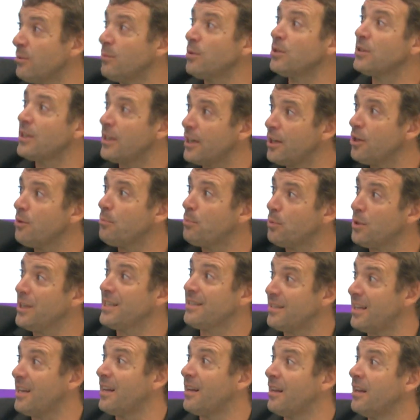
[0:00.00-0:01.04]
Montenegro puede
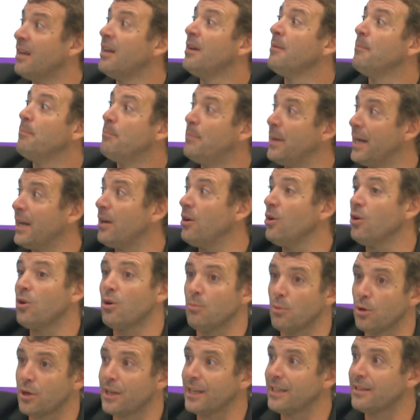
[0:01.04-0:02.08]
ser verlo
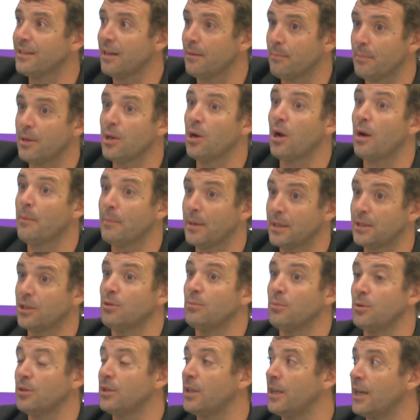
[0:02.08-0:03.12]
como Cristian a Mateo
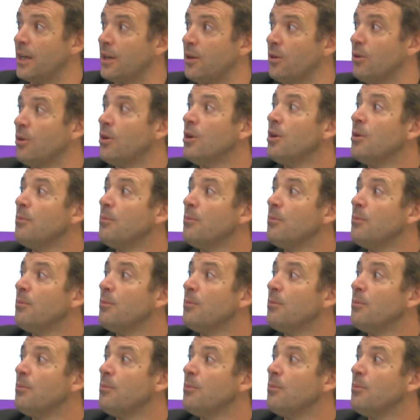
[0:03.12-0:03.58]
Montenegro.